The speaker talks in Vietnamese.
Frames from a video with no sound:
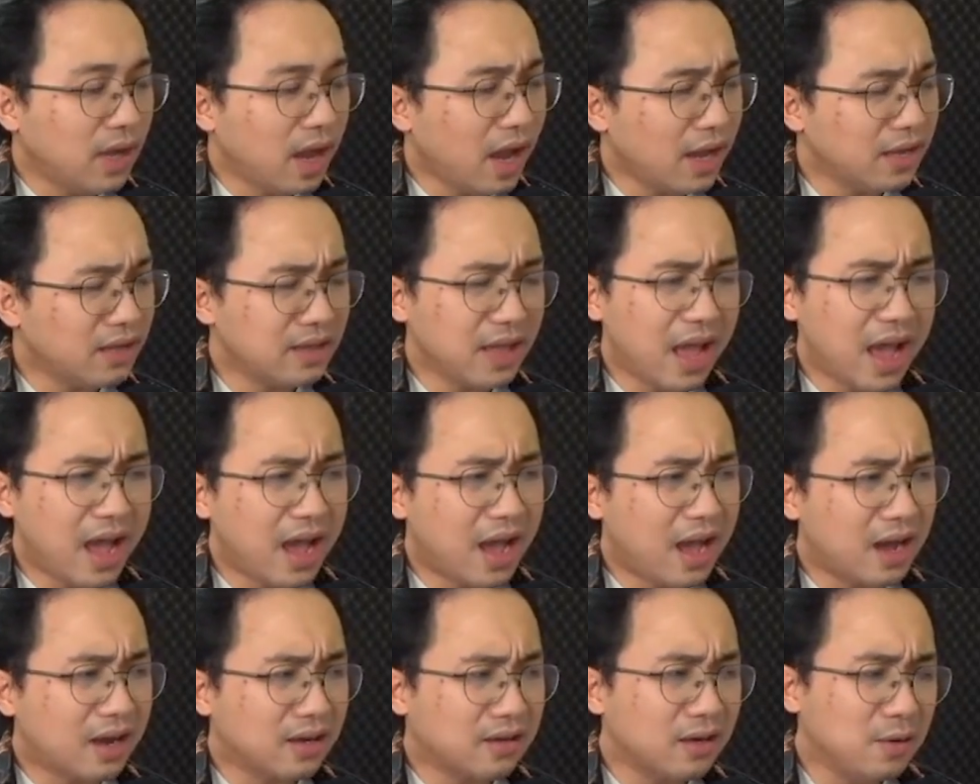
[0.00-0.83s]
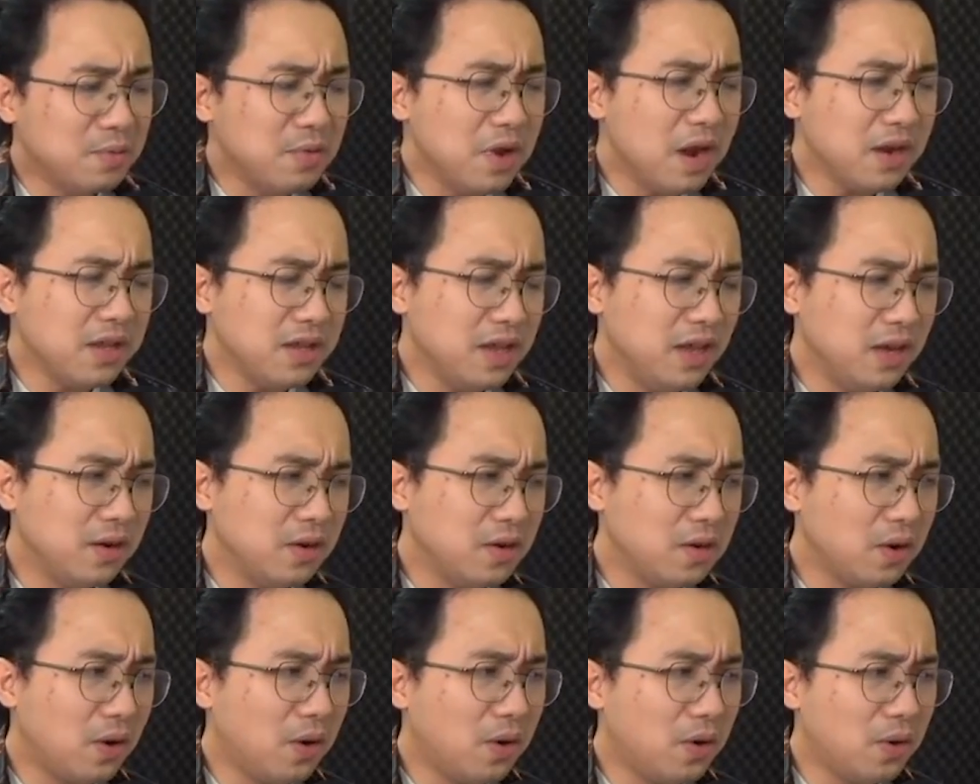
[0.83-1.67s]
Anh ta không ngước
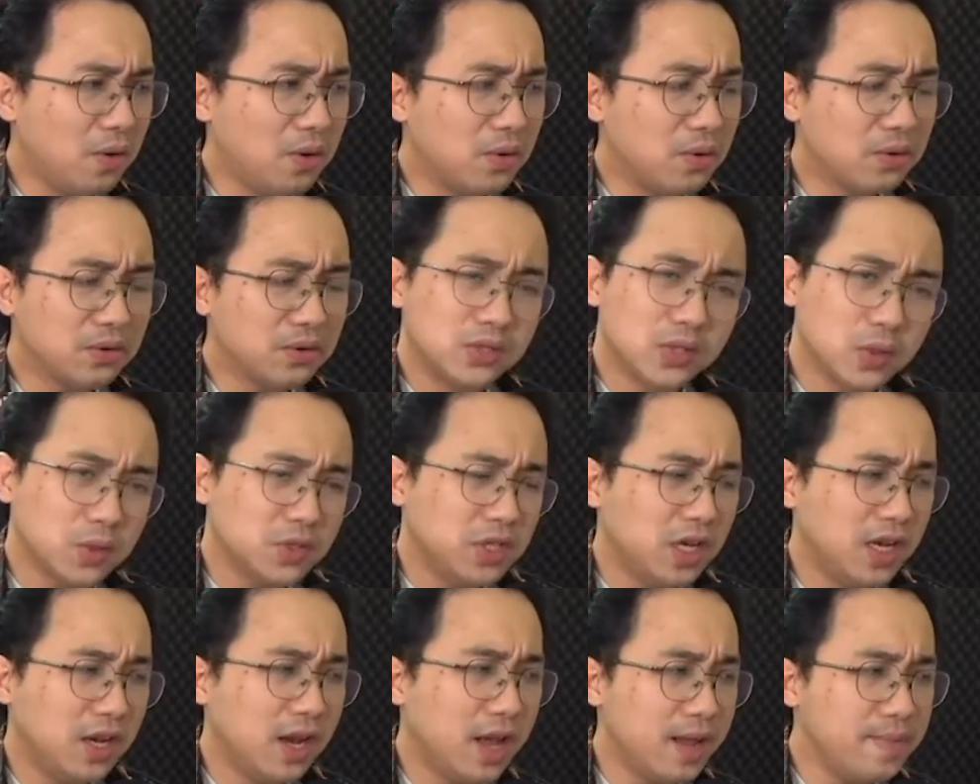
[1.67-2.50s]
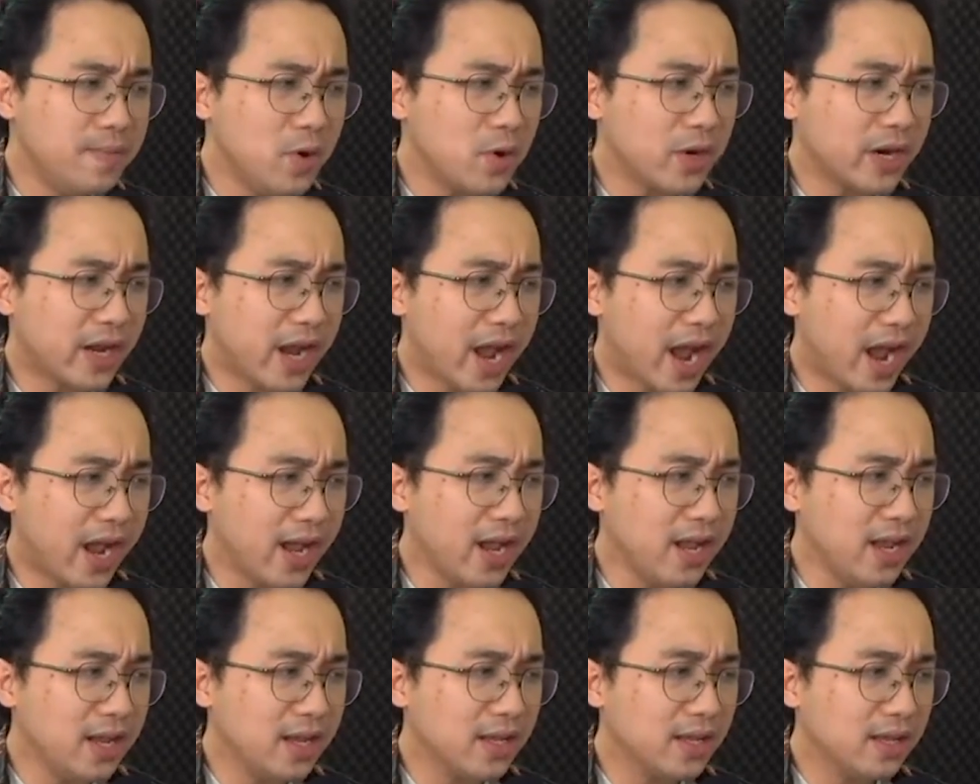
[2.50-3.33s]
nhìn cô, dù chỉ lấy một
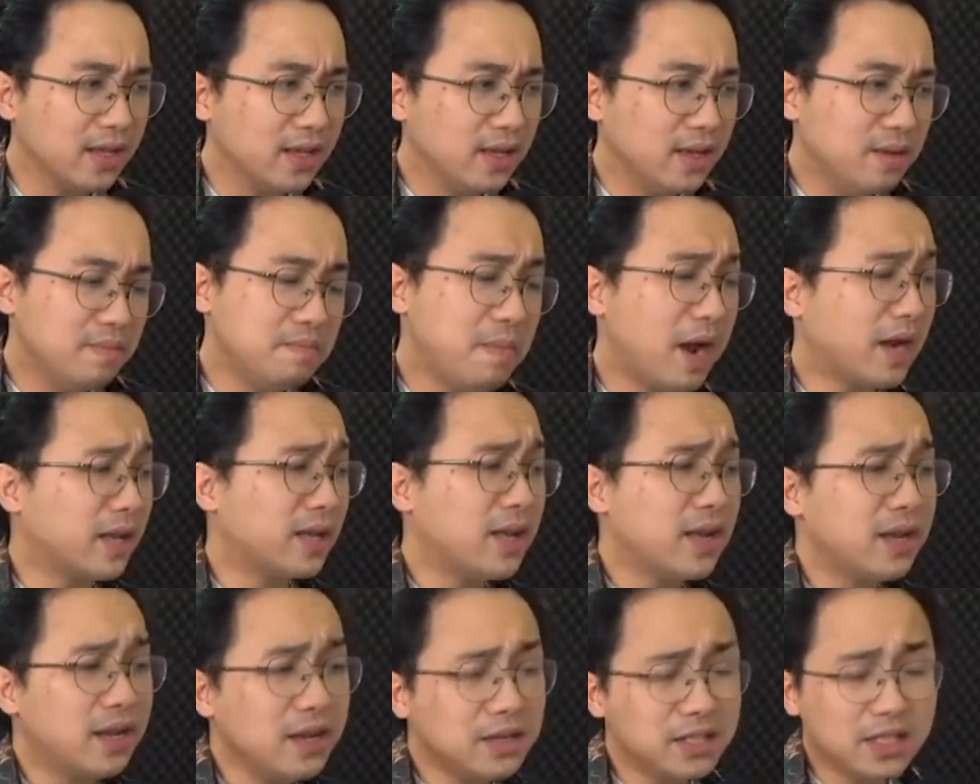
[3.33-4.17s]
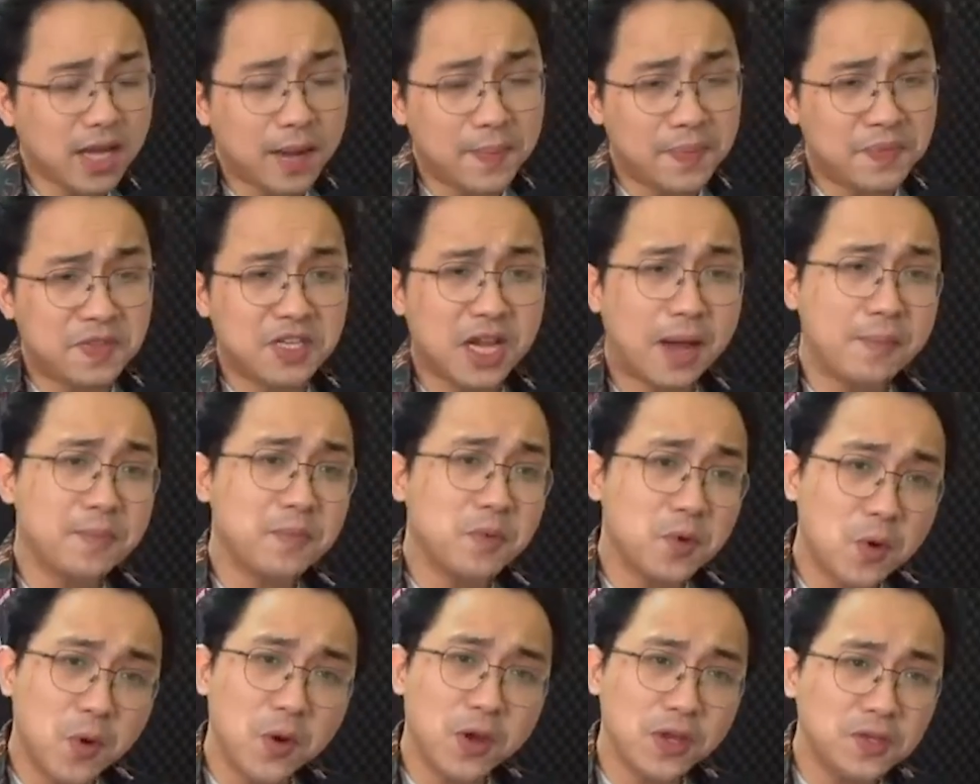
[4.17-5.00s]
cái, mặt thì cứ chằm
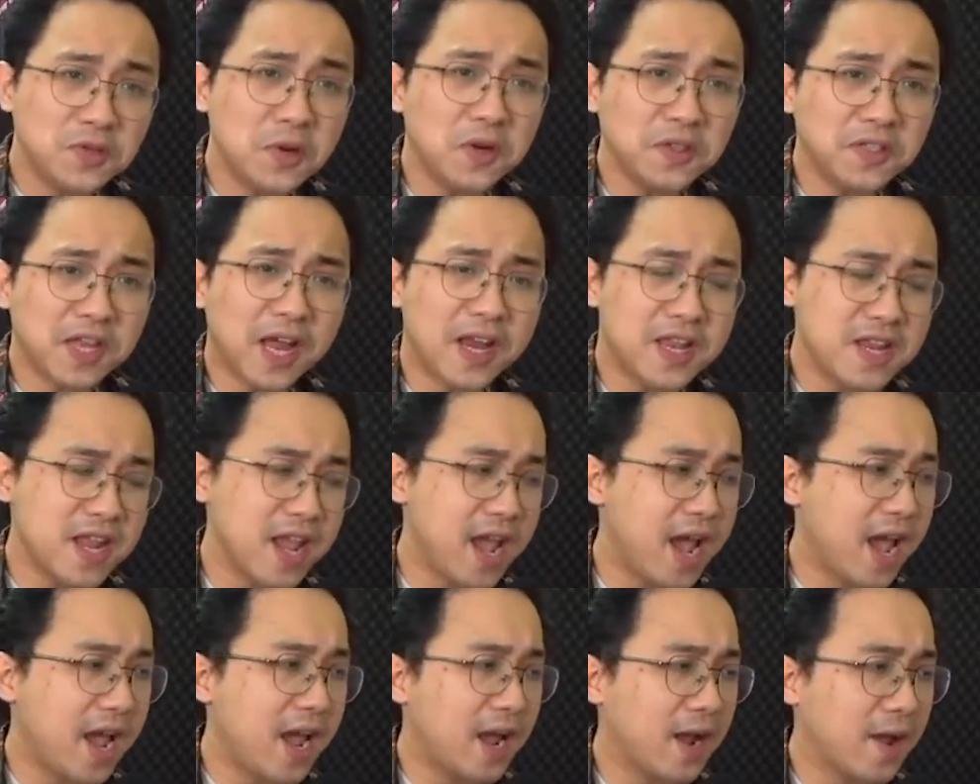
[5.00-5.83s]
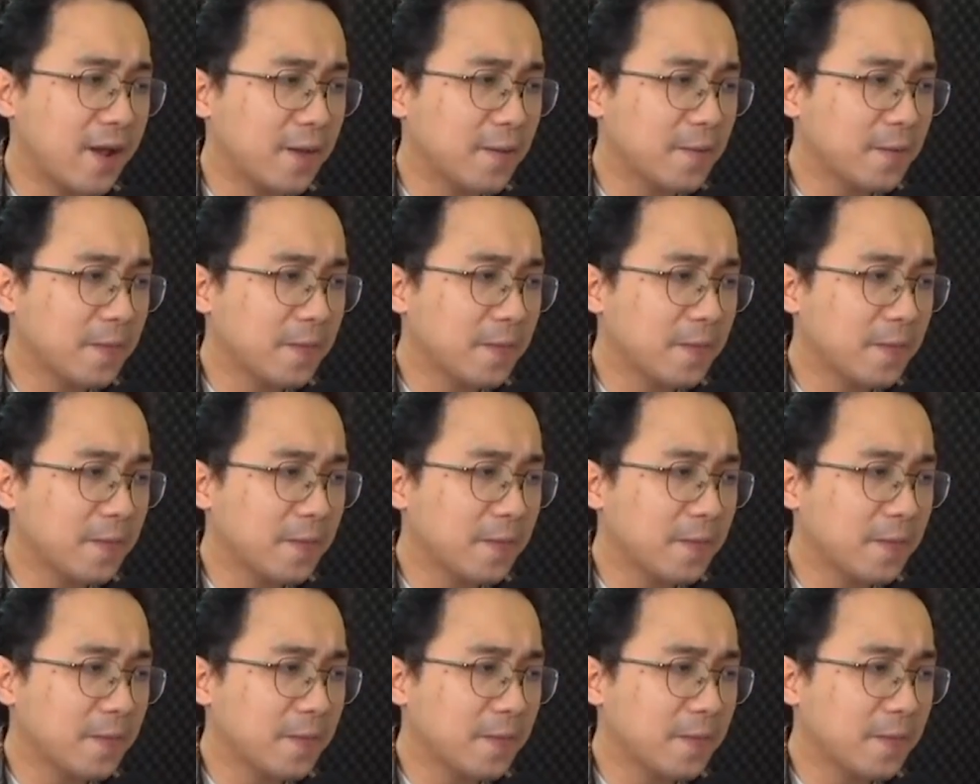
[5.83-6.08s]
chằm cúi xuống sàn nhà.